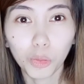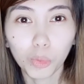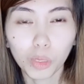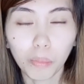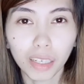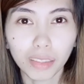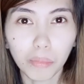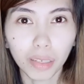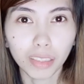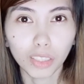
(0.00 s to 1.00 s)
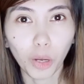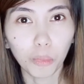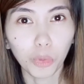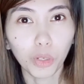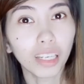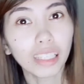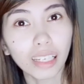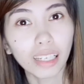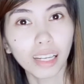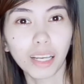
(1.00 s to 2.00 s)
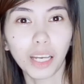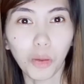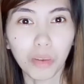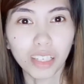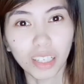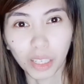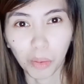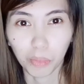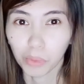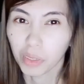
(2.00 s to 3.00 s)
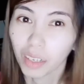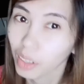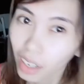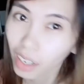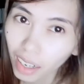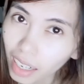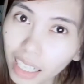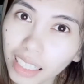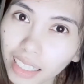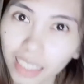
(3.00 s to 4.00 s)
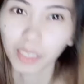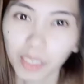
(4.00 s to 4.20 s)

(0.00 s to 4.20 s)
yung sa part ng pag-shampoo ko, hindi naman kayo mag-shampoo. Ganun.